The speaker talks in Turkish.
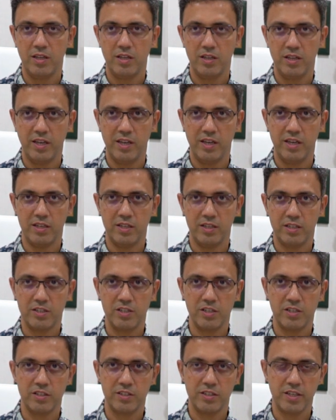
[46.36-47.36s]
e,
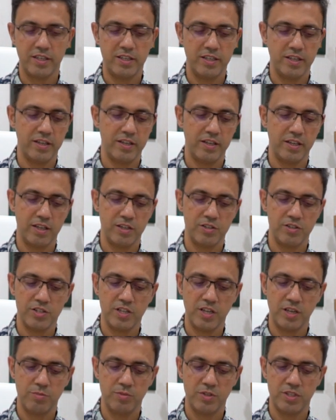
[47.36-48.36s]
kıkırdak yerine
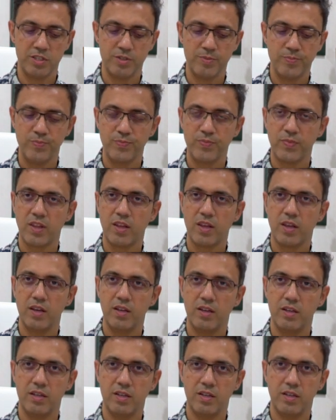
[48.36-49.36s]
geçecek bir
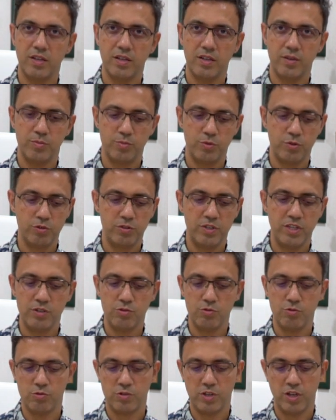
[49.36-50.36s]
e,
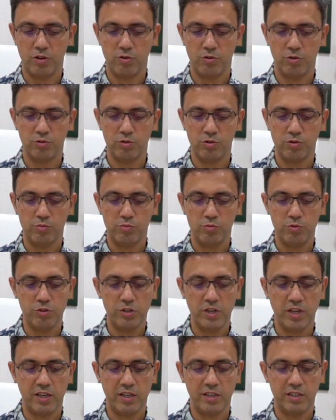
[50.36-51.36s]
protez yüzeyi konur. Bu
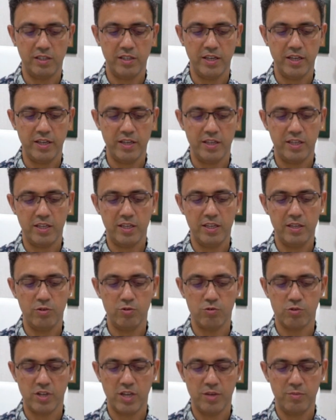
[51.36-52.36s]
şekilde iki
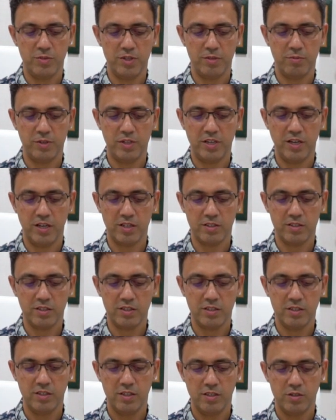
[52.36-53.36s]
yüzey birbirine
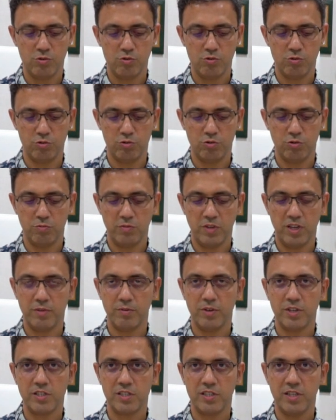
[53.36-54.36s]
artık sürtünmeye
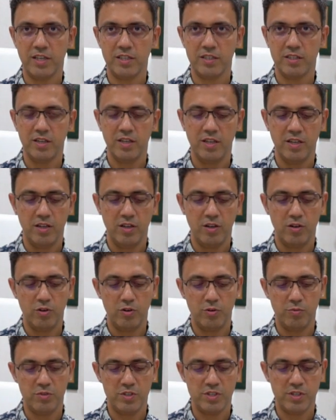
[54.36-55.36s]
başlar.
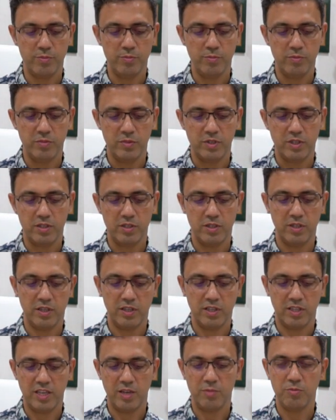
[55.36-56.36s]
O bizim
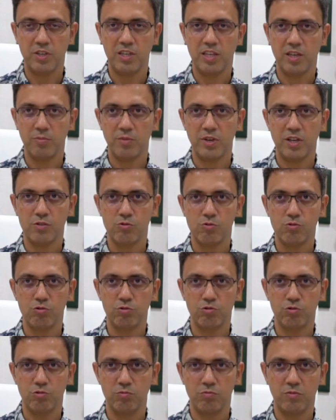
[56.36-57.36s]
e, kemik kemiğe
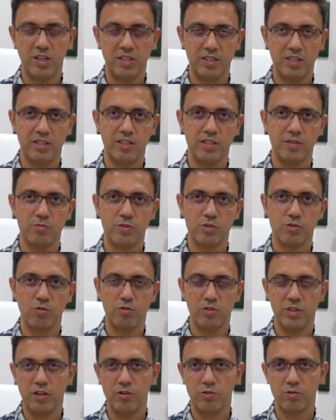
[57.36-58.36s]
sürtünme dediğimiz
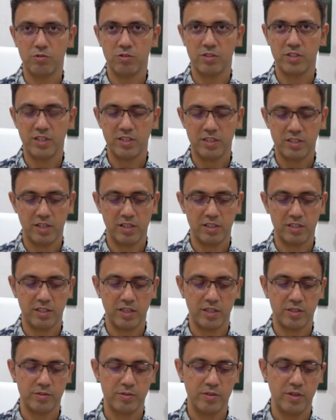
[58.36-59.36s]
olay ortadan
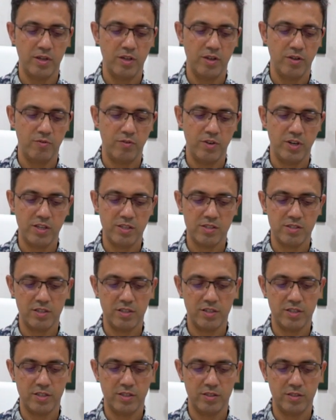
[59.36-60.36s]
kalkar ve
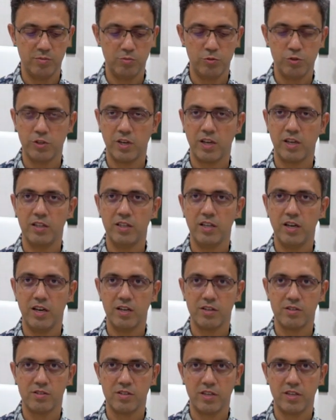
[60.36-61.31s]
hastaların bu şekilde ağrısı